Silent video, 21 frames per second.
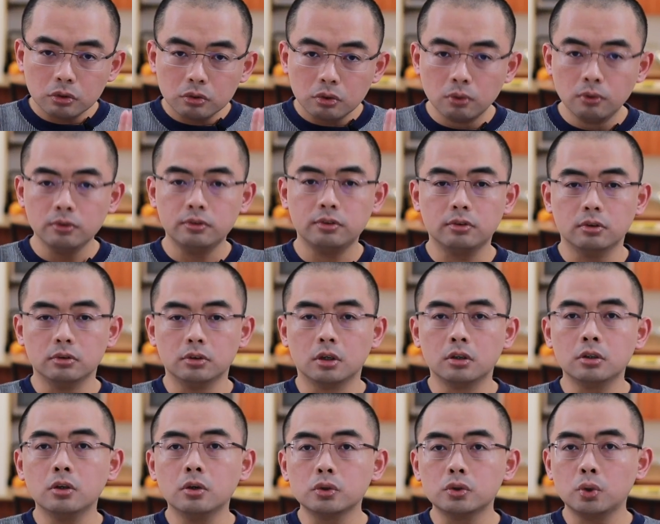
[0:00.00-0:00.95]
从此
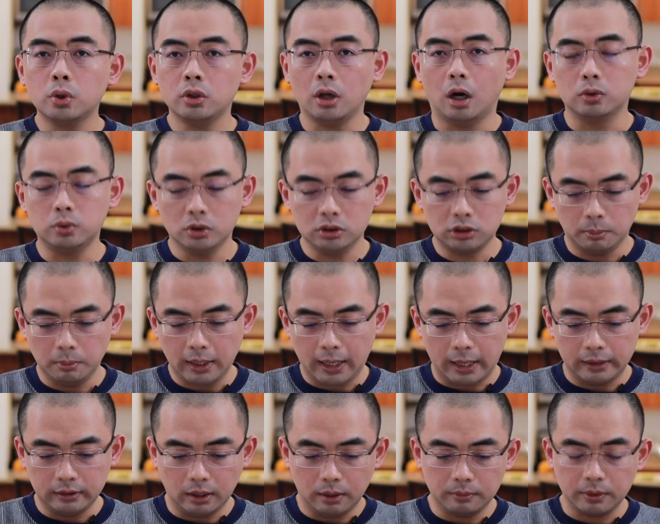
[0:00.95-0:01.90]
能够推导出什么
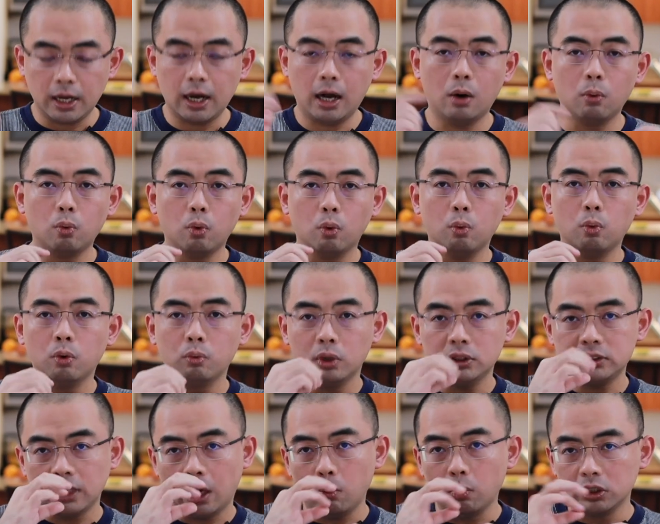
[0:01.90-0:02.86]
来呢？你看，我我
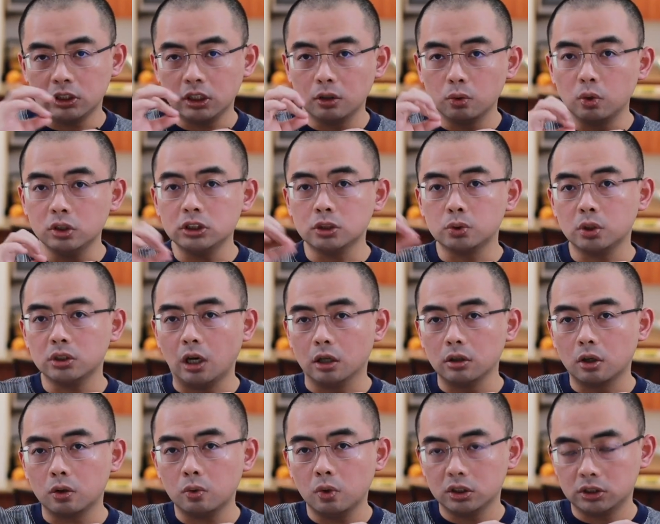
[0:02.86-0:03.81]
我讲我这个逻辑推
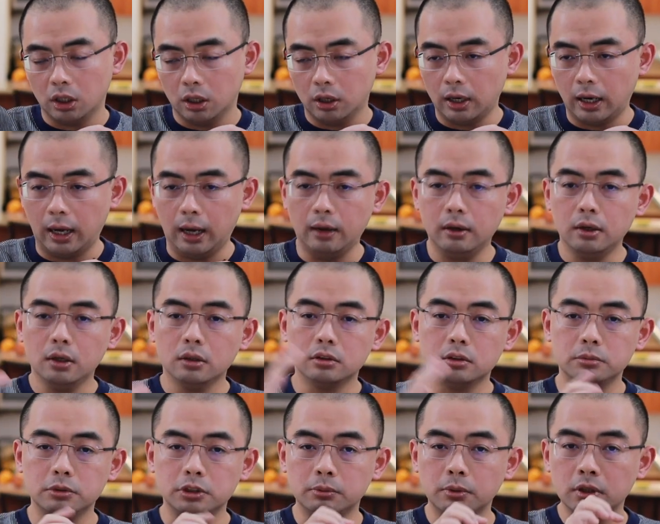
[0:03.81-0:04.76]
导的过程啊，
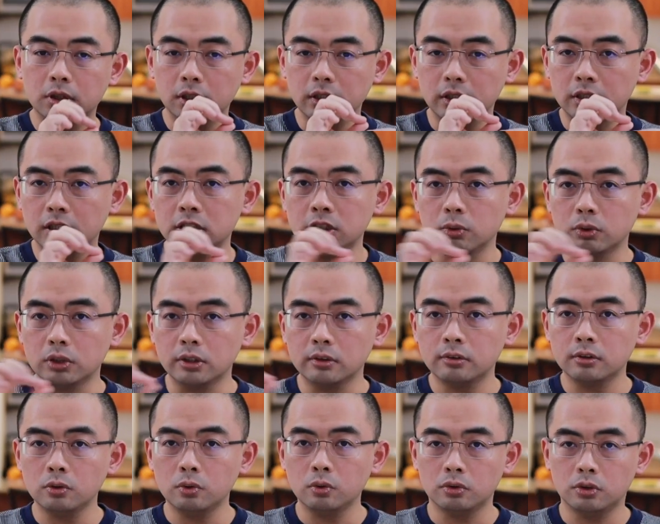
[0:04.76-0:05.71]
你你们可以跟着我这
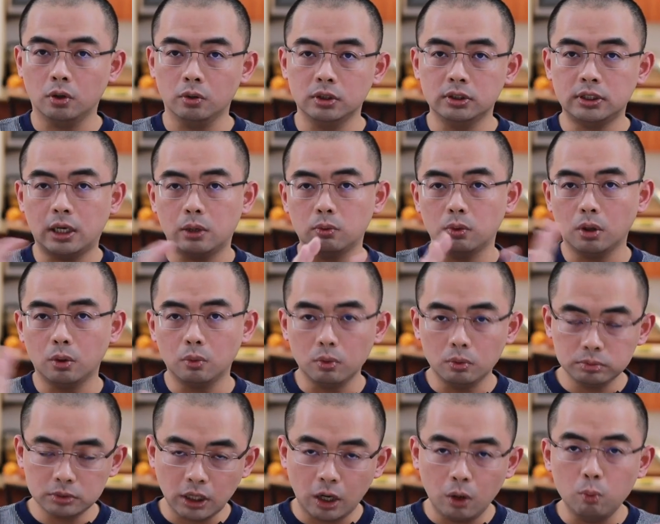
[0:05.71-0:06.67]
思路走一下。我
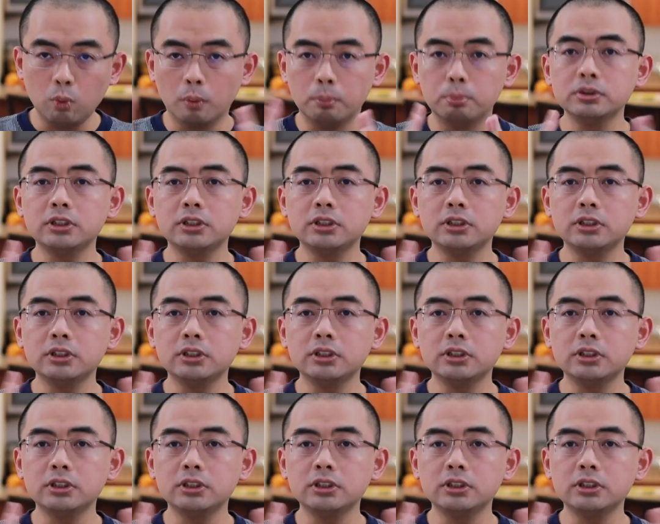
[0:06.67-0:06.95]
当然我